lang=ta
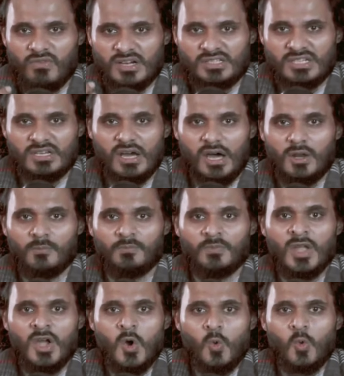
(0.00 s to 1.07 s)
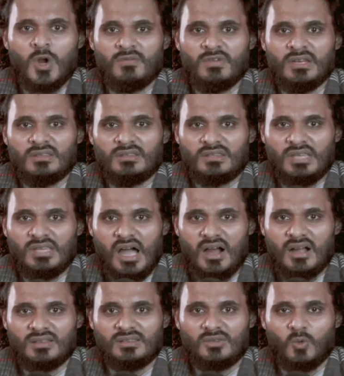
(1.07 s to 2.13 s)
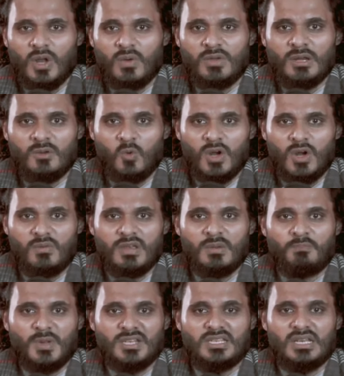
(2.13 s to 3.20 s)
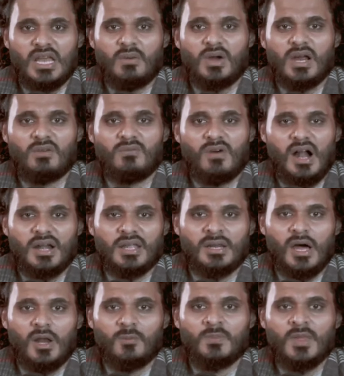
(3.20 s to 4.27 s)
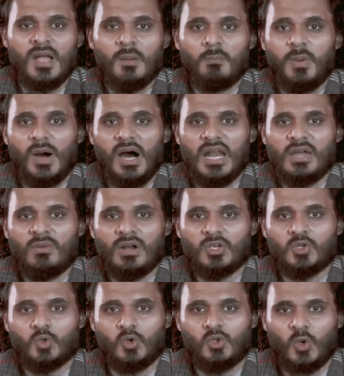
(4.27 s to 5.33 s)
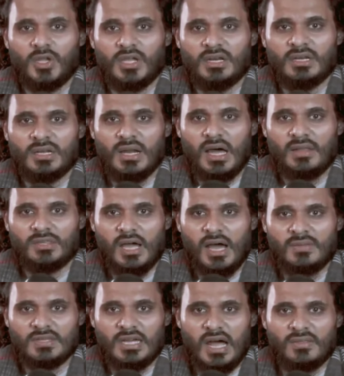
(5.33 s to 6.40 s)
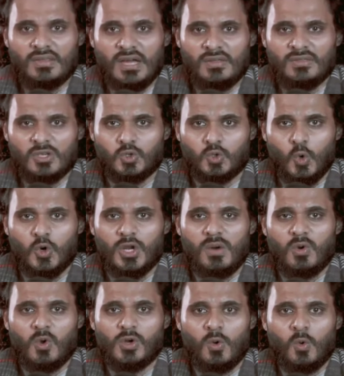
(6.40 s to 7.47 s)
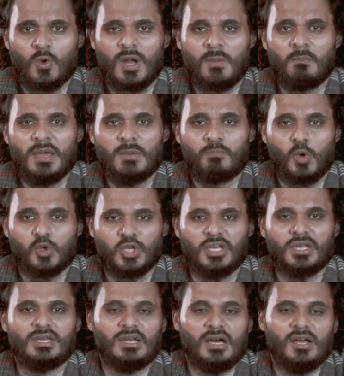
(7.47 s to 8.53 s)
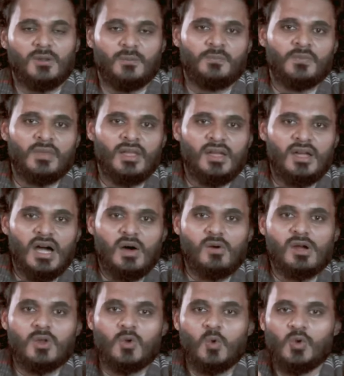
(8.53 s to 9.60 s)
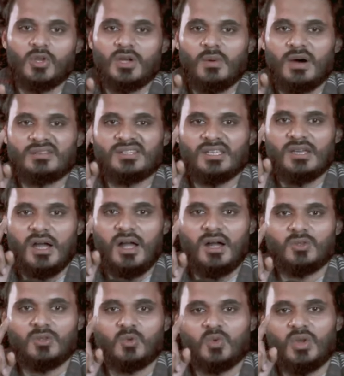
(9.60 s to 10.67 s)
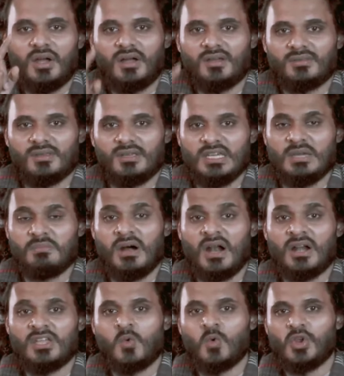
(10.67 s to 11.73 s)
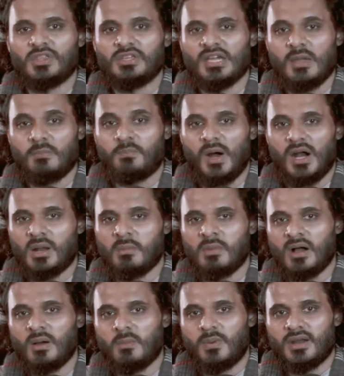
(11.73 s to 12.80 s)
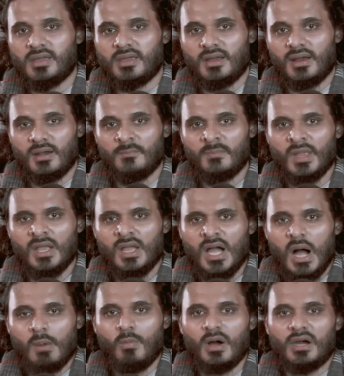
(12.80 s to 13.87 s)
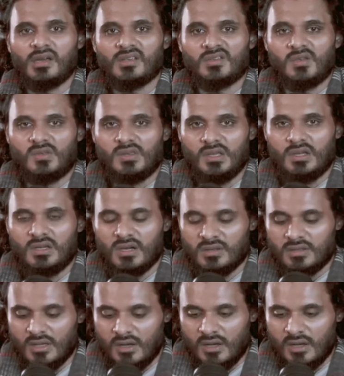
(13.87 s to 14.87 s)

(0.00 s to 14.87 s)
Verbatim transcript: வற்றினாலும் உணவின் தாகத் உணவின் உணவின் பசியால் அவர்கள் வாடினாலும் பாலைவன சூட்டுடைய அந்த அந்த அந்த அந்த சூடு அவர்களுடைய உடம்பை பொசுக்கினாலும் அவர்கள் கூறிய வார்த்தை அஹது அஹத் ஈமானிய உறுதியை பாடமாக படியுங்கள் அபுபக்ர சித்தி கிருதி